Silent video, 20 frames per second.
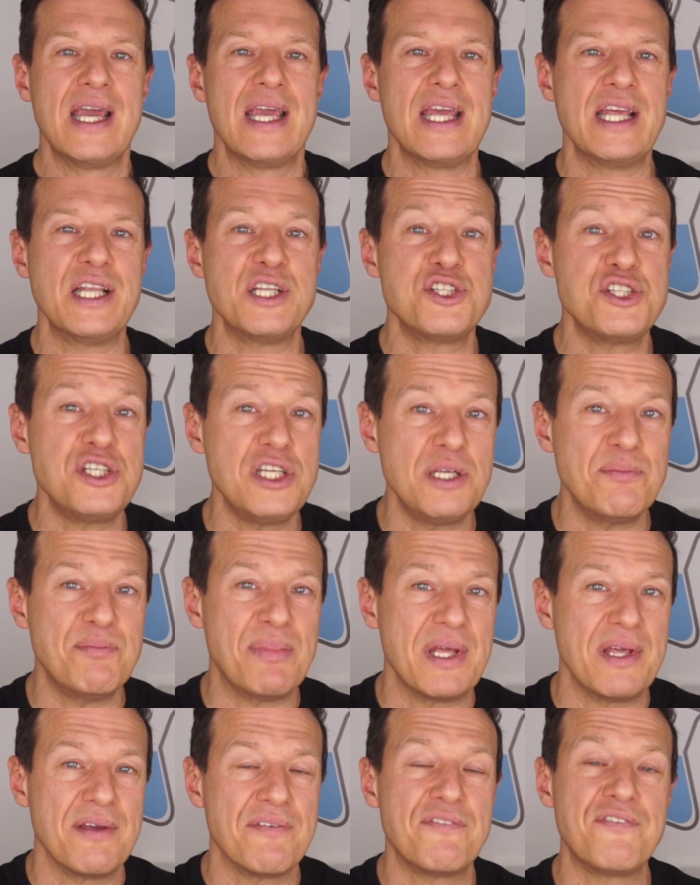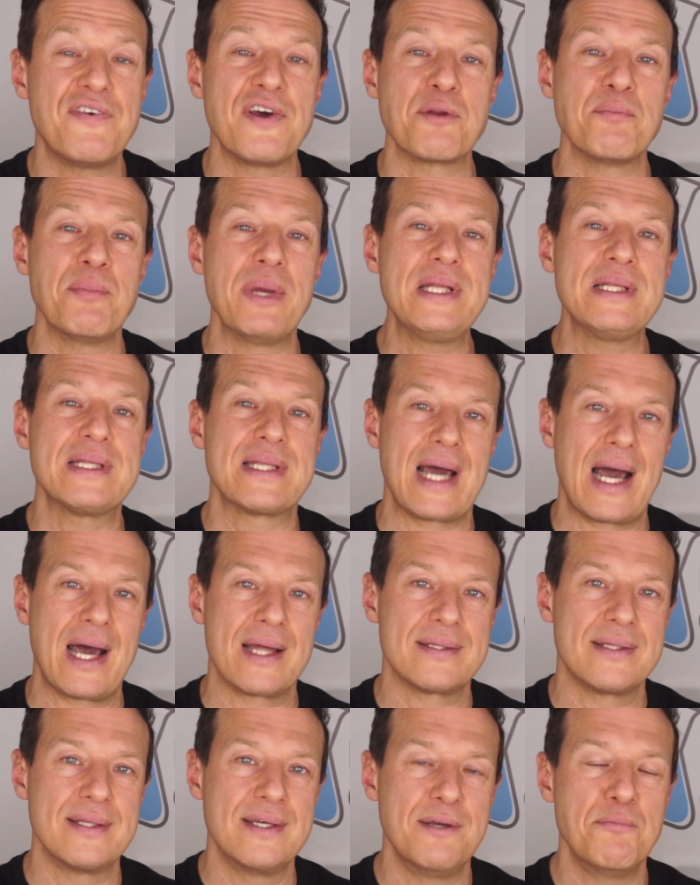I cibi
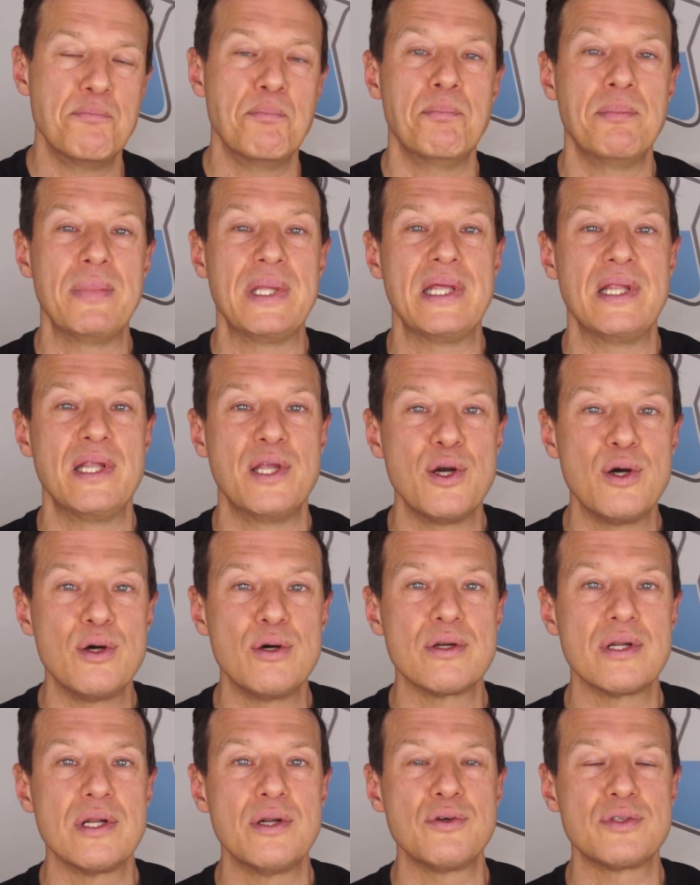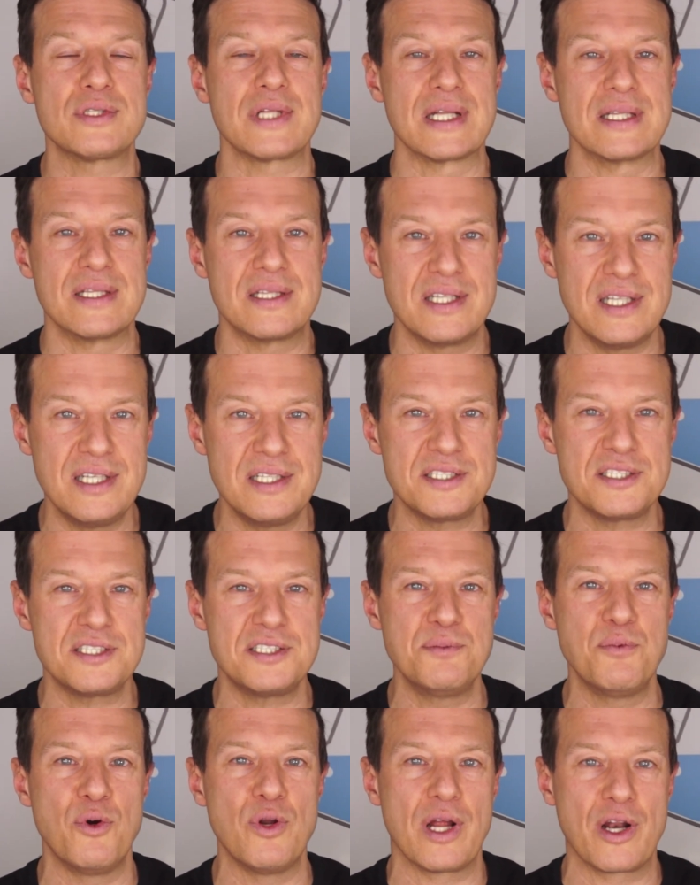fermentati migliorano
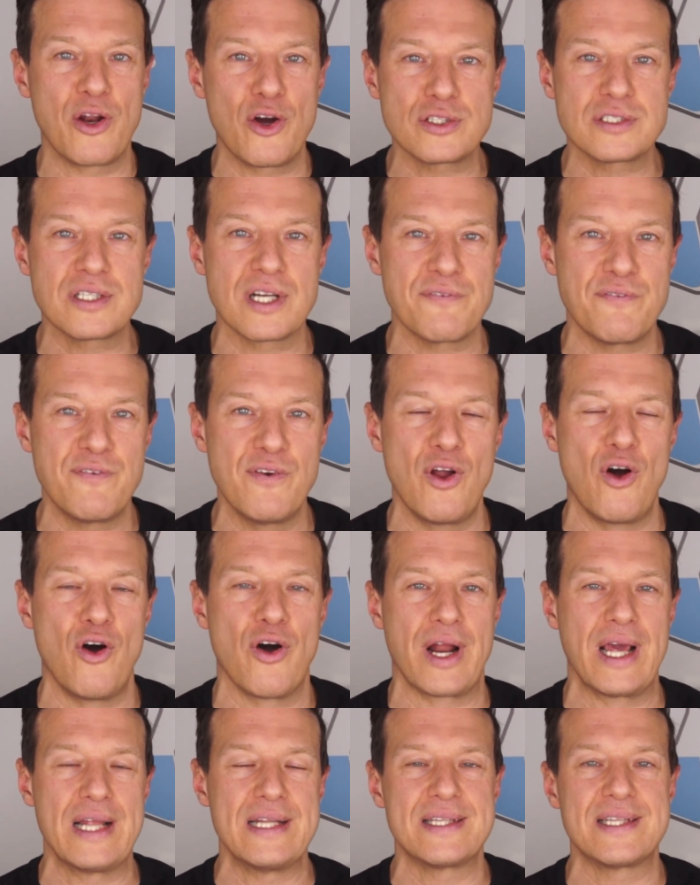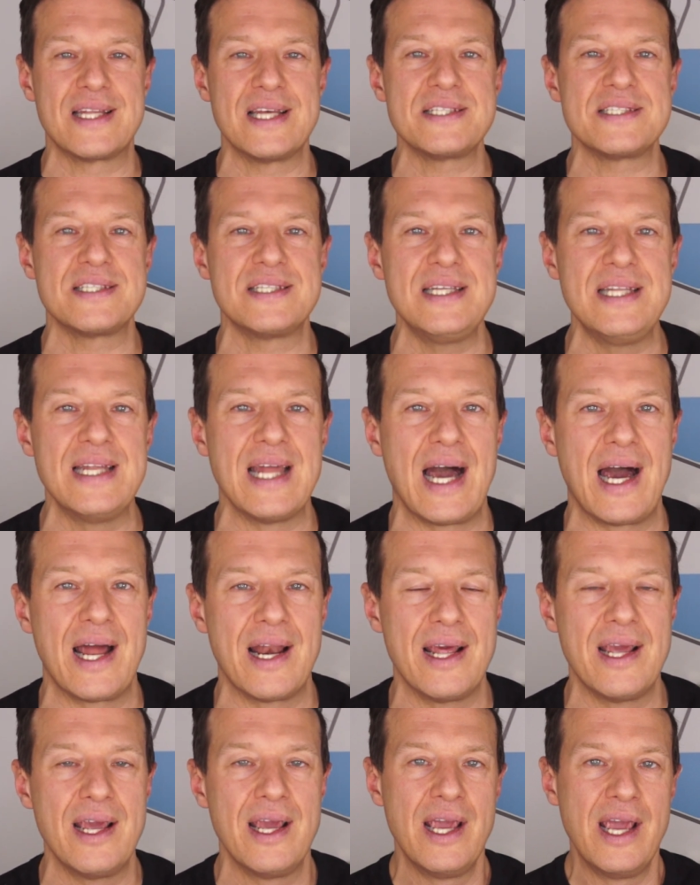tantissimo la nostra flora
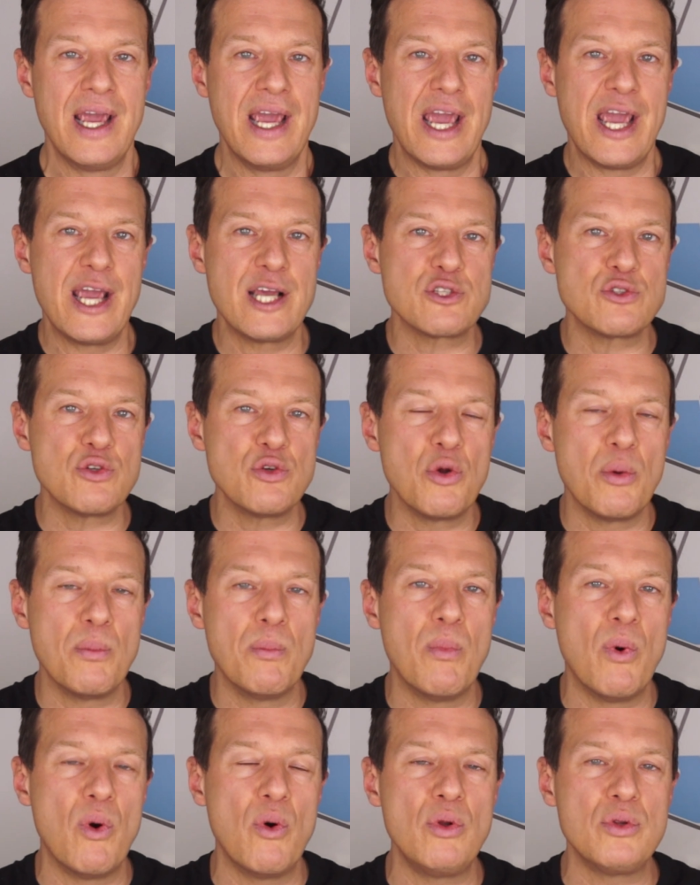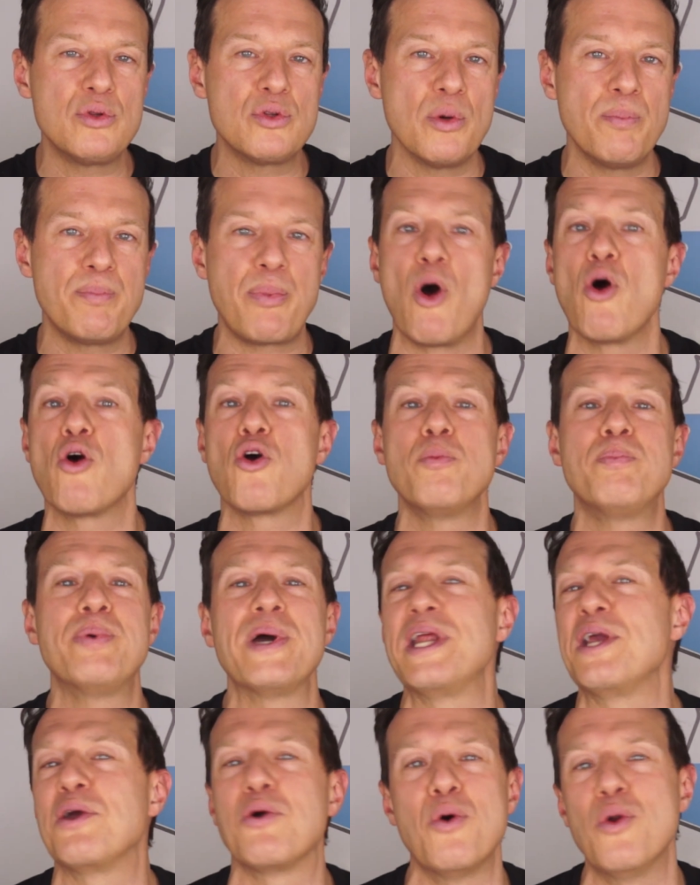intestinale e sono molto poco
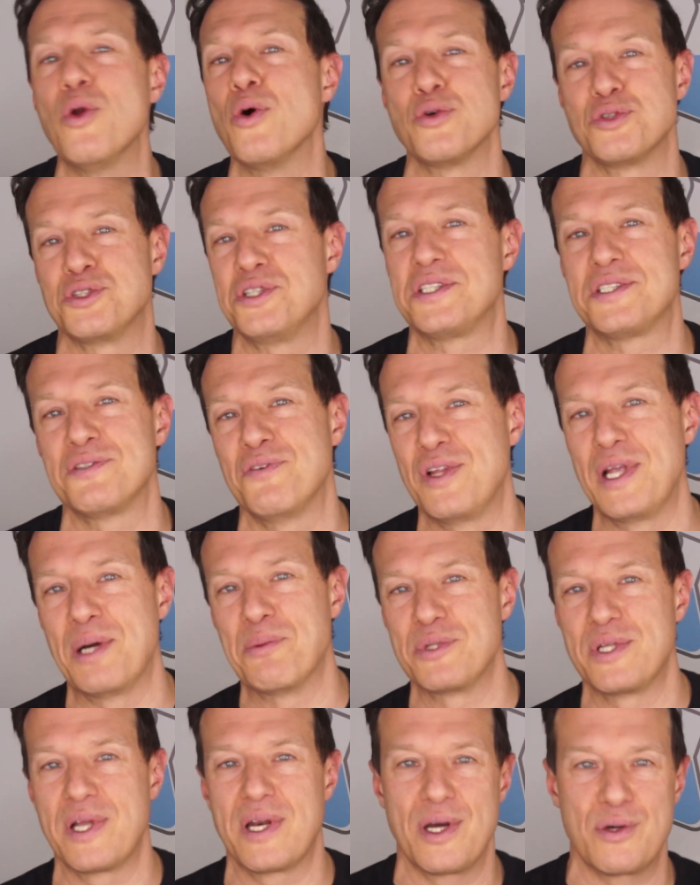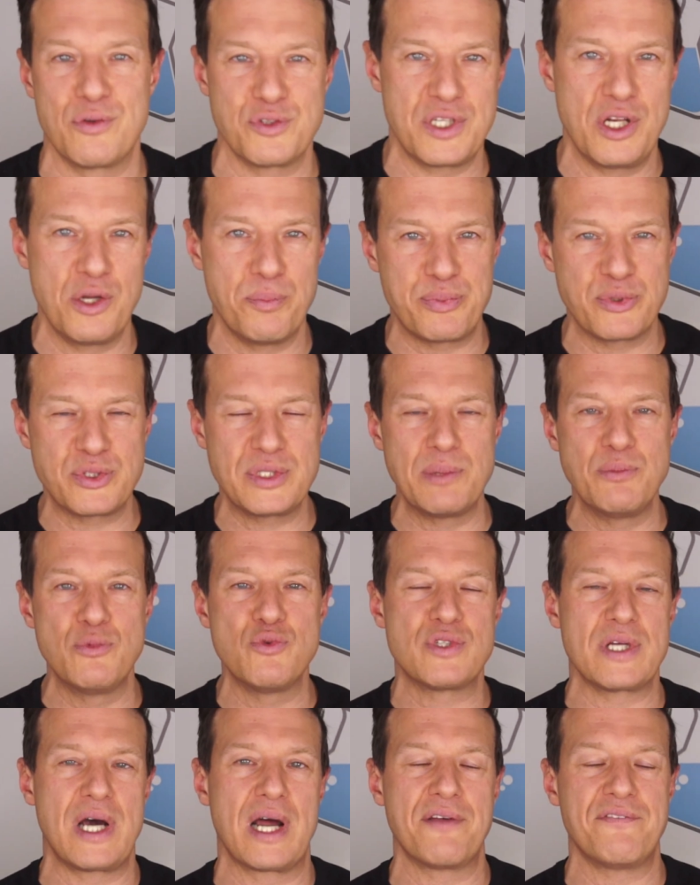pericolosi, se vogliamo dirla così, li possiamo
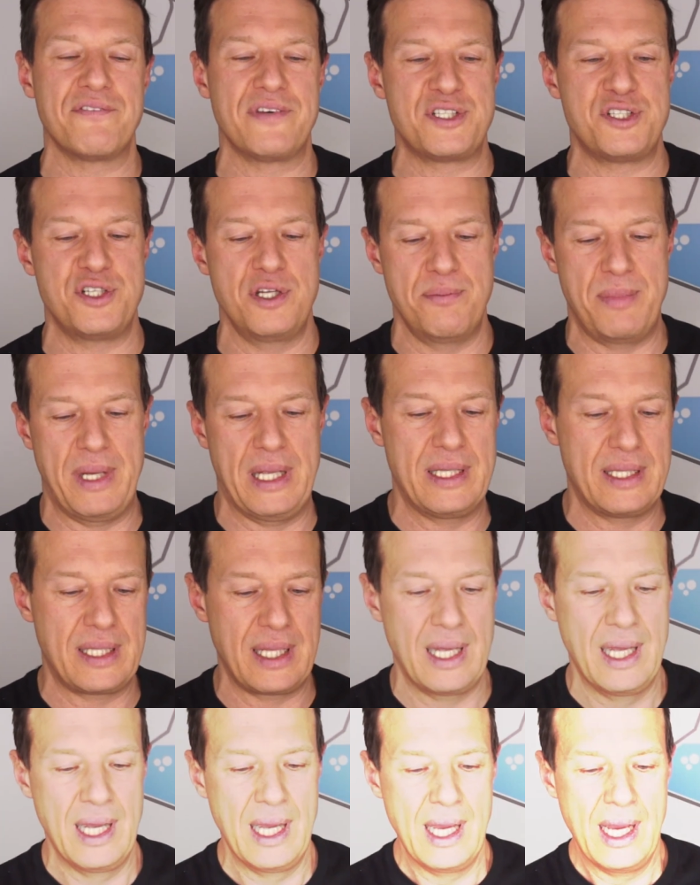usare facilmente.